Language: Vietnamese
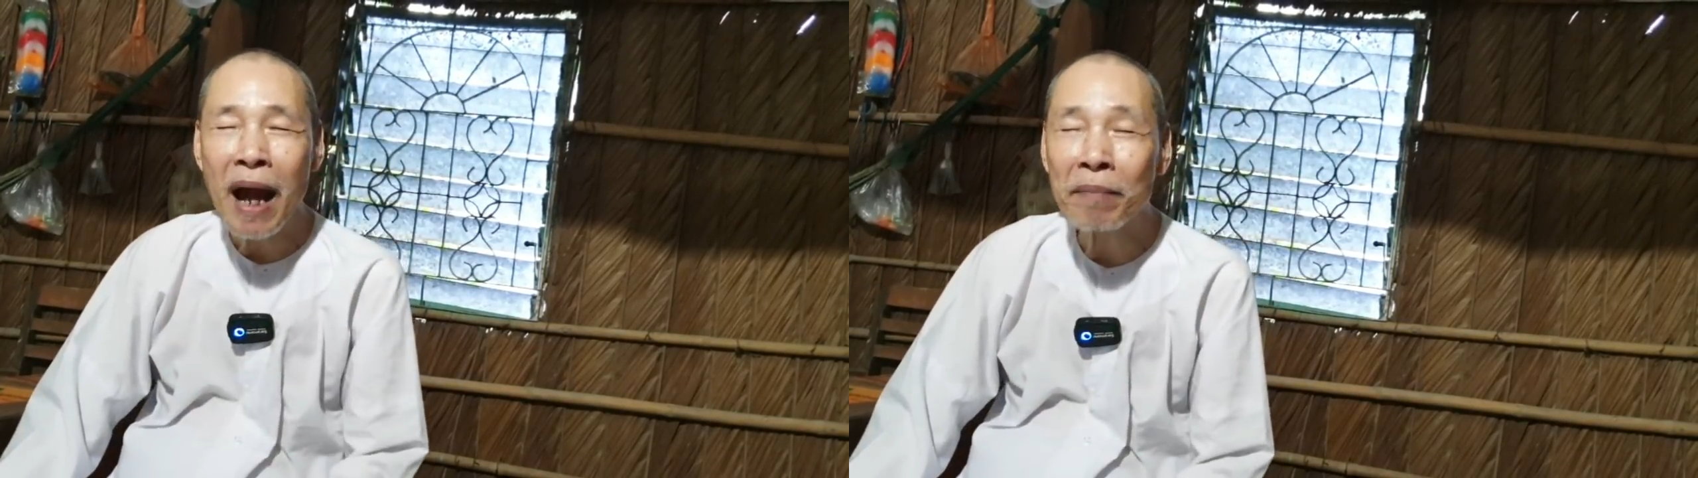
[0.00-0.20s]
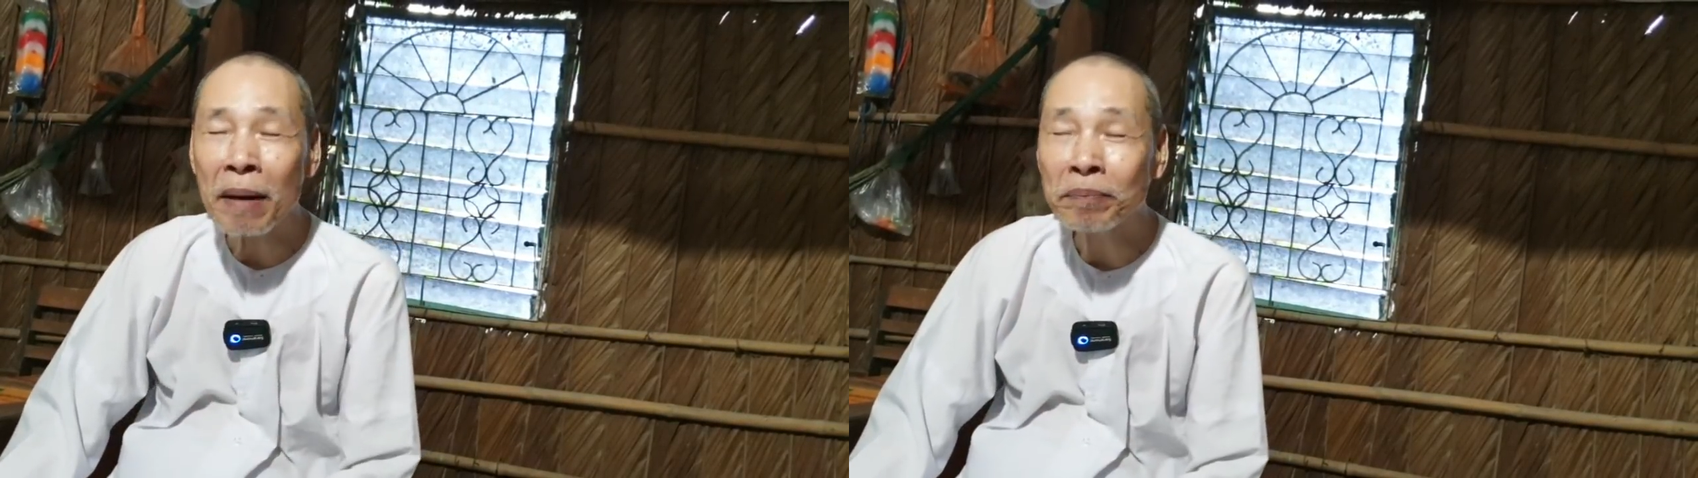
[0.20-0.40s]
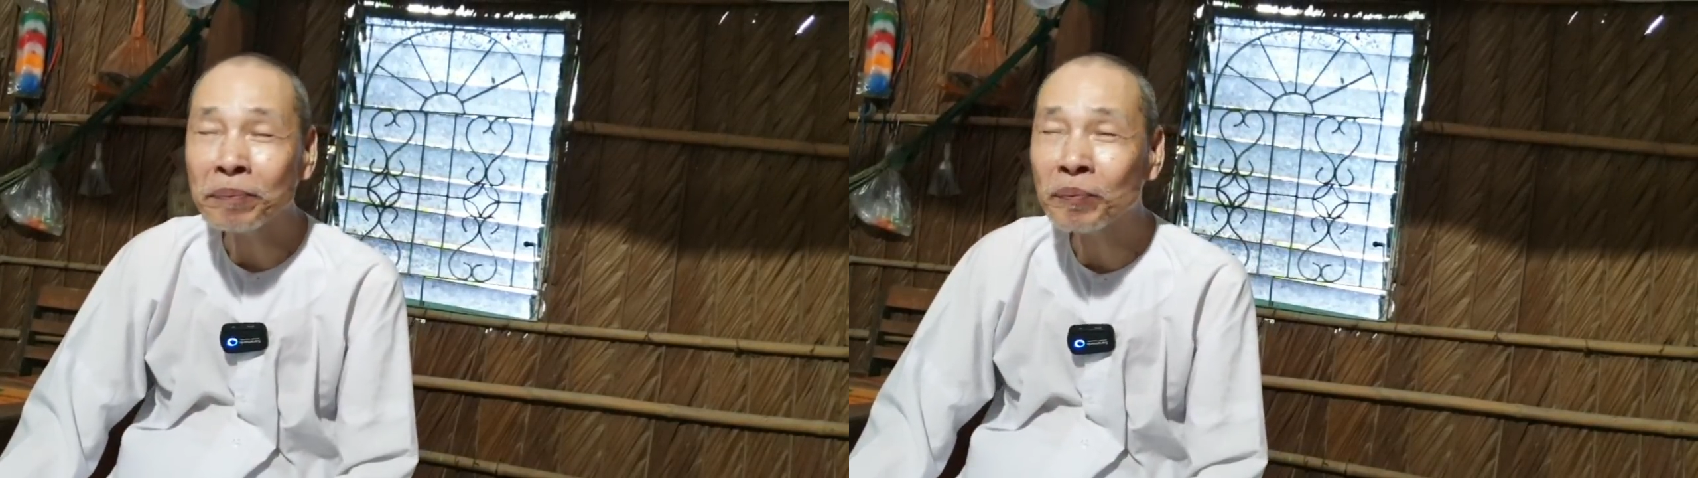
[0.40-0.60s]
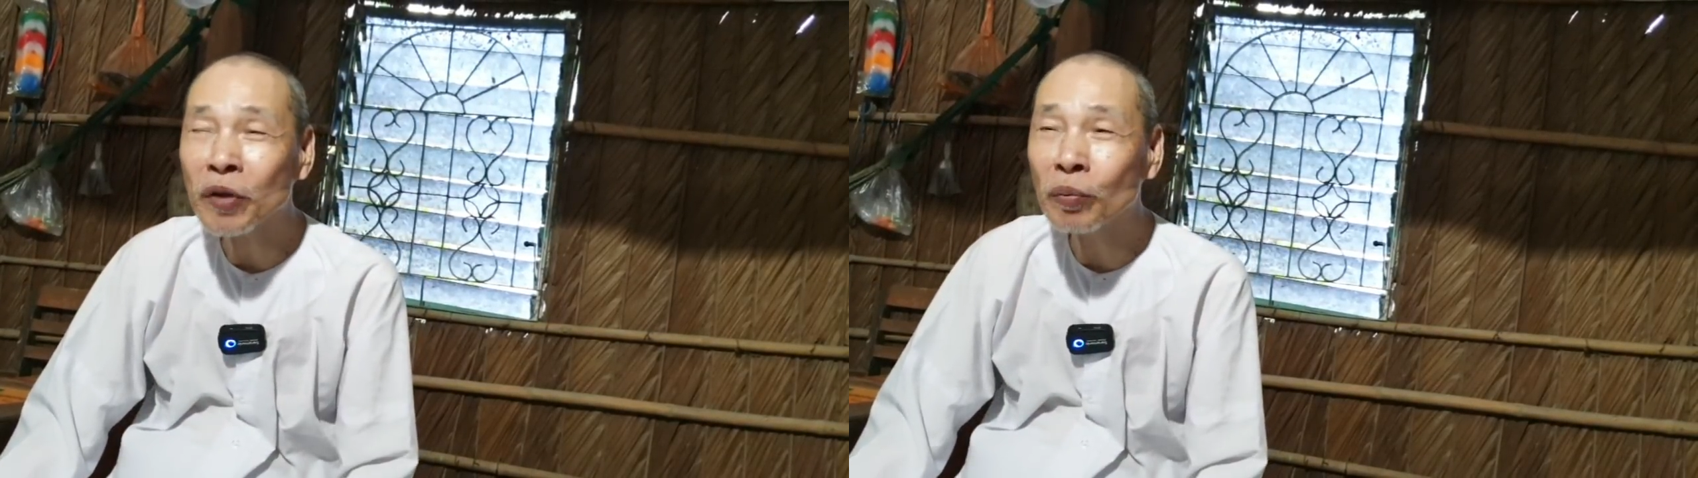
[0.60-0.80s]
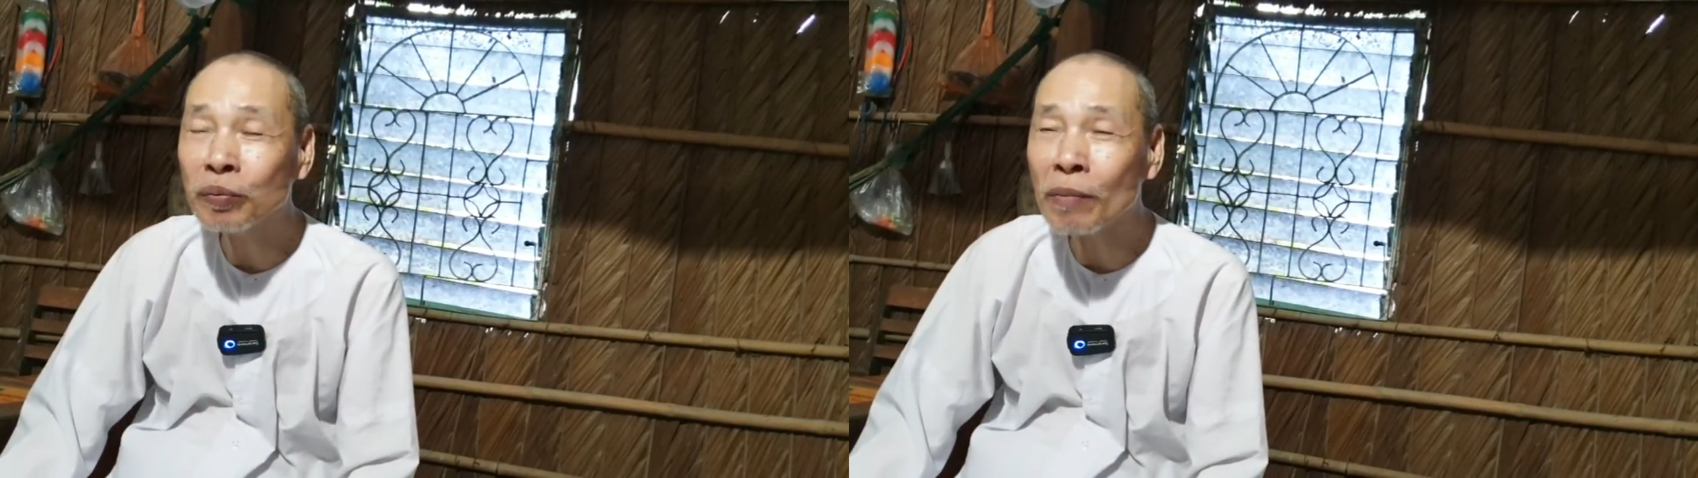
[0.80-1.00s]
ba
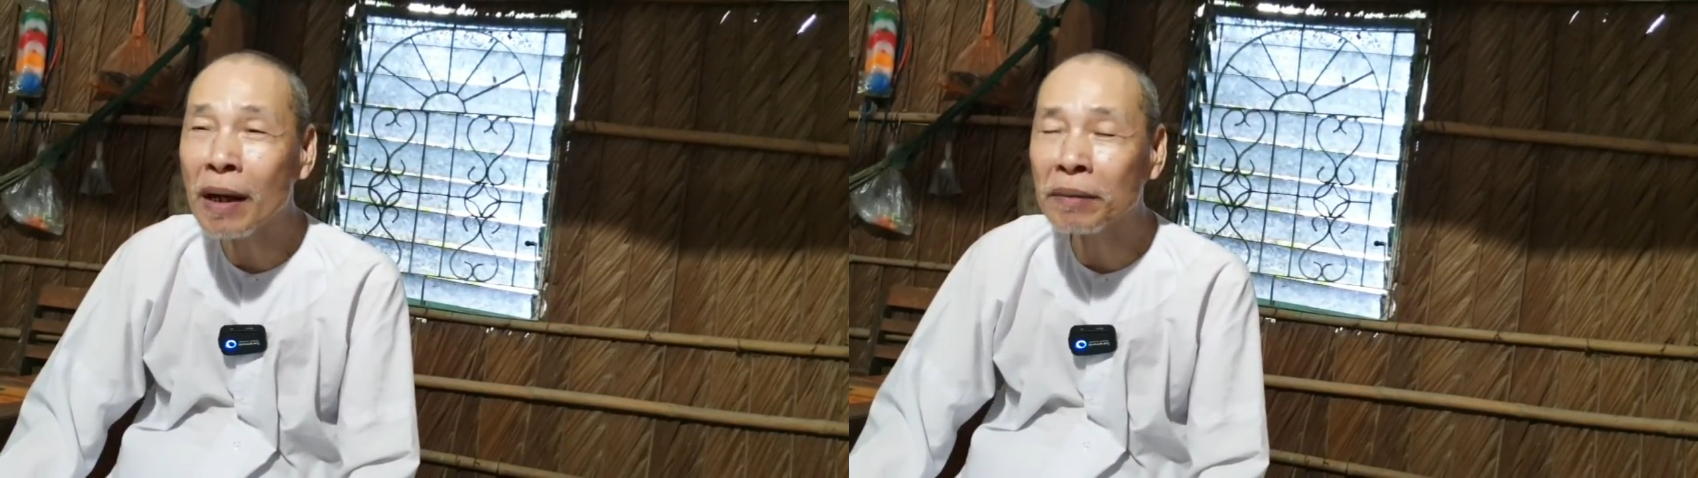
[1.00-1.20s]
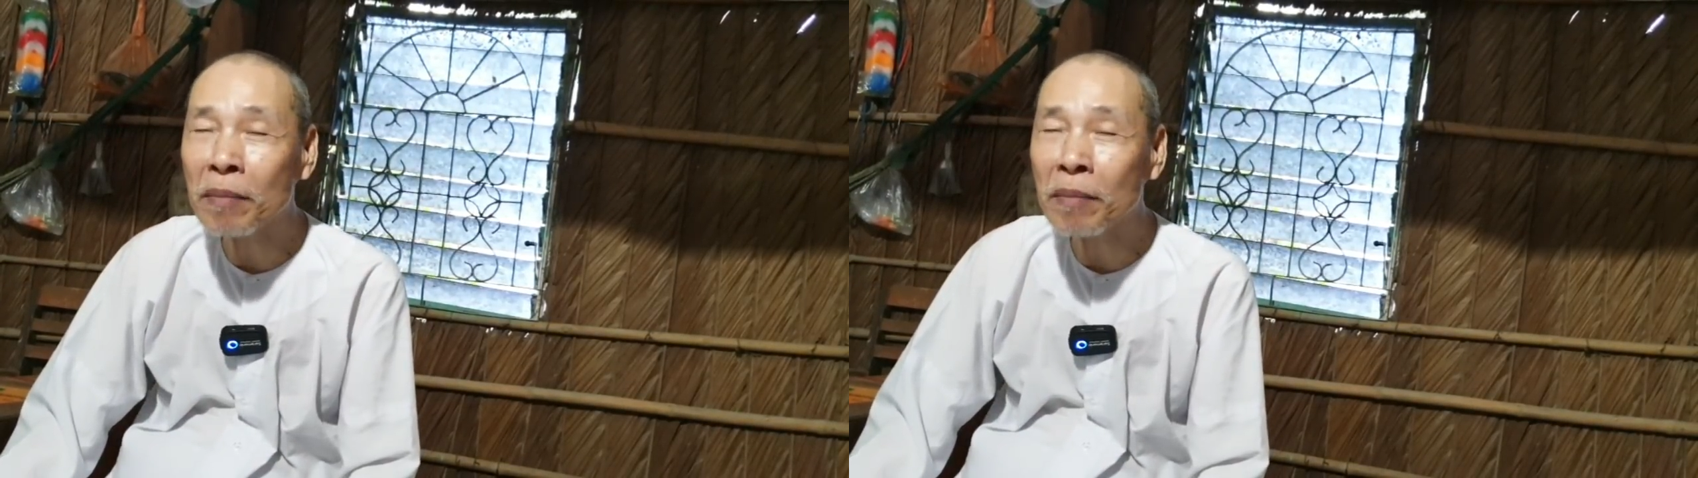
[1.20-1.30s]
bẩm trung ba,